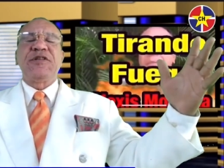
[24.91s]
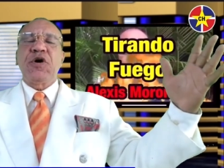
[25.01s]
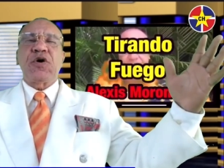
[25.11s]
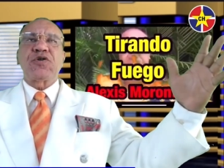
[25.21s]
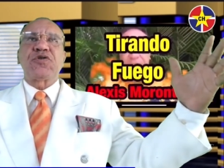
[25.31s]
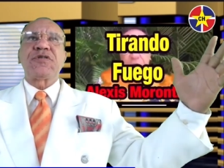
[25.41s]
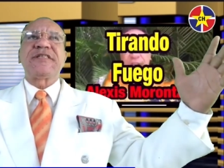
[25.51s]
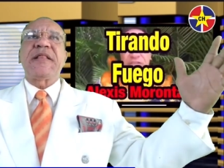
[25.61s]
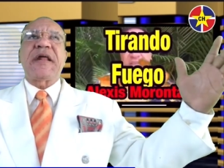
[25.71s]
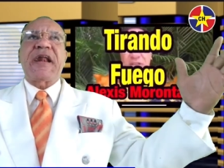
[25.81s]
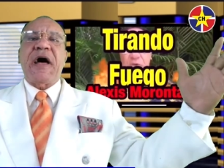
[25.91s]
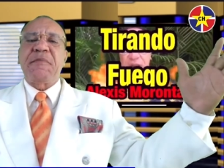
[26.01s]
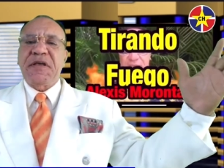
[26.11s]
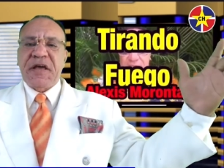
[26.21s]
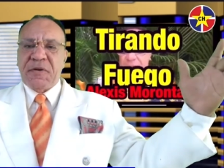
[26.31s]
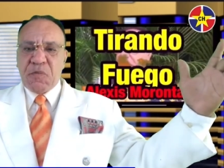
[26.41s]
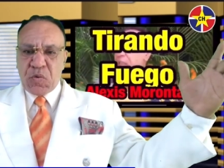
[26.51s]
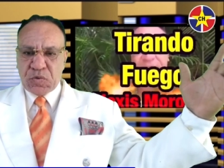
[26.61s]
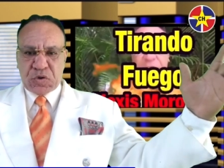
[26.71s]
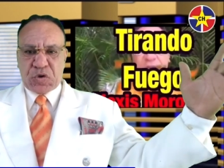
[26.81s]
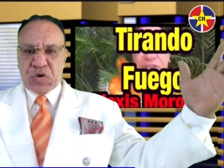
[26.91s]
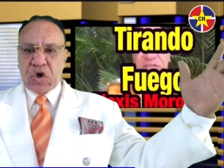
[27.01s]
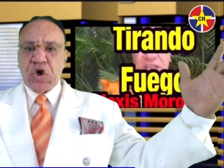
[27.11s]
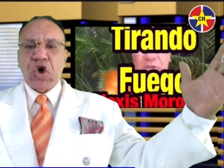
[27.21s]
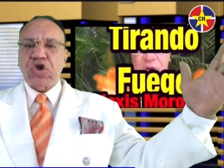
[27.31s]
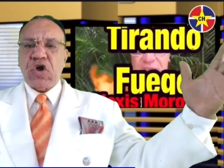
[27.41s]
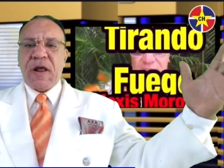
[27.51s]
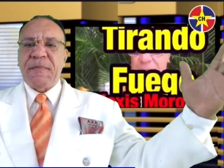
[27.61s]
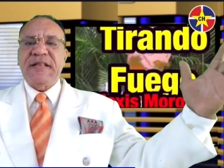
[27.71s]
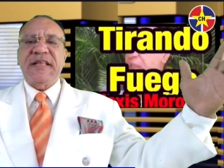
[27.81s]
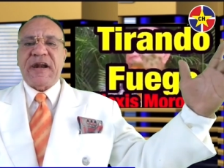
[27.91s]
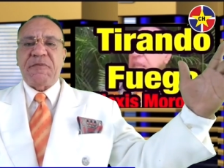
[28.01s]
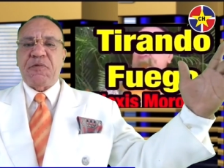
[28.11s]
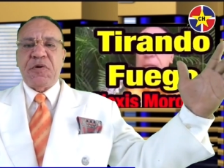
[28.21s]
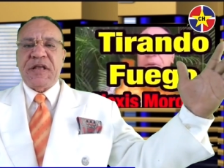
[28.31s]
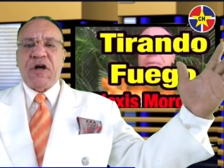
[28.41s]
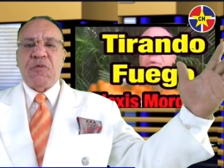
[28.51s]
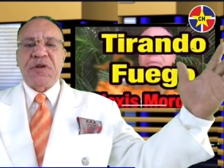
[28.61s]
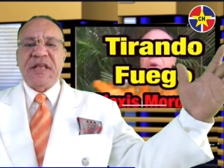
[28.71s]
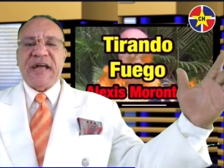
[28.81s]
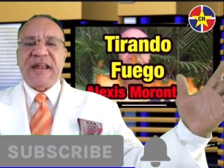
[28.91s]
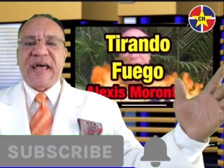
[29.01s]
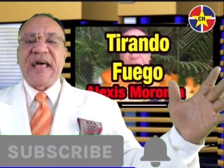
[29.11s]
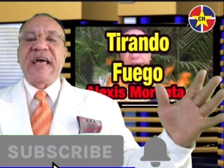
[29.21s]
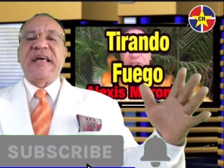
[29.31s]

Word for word: Dios se derrame en el mundo no solamente en República Dominicana,